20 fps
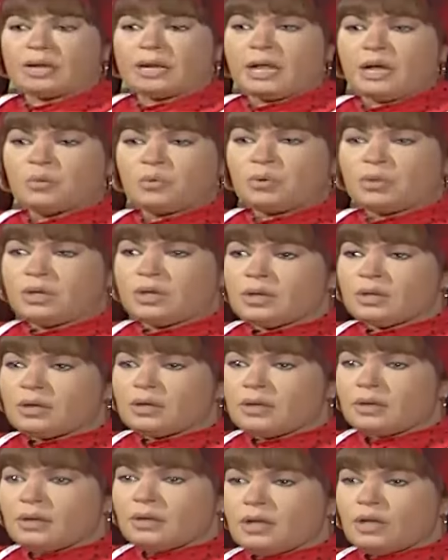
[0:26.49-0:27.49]
قوي
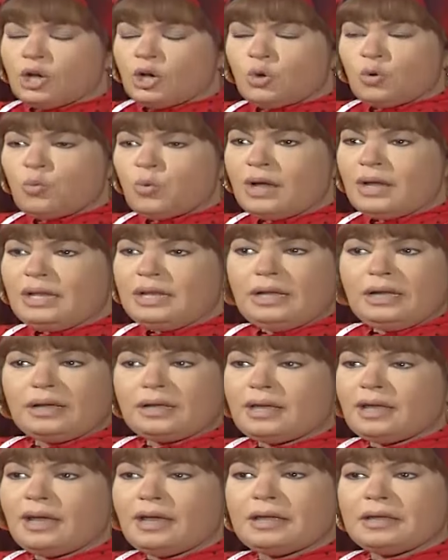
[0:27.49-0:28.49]
هو ايه
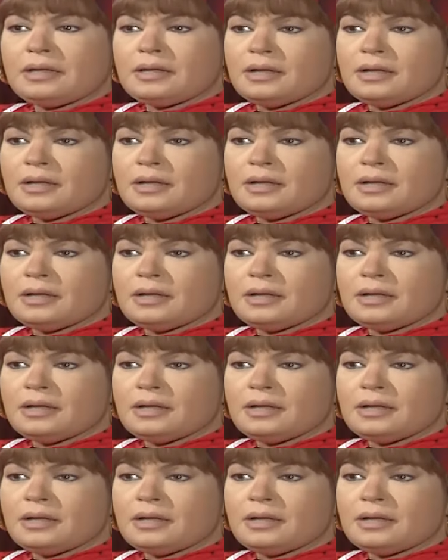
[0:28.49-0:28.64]
الحكايه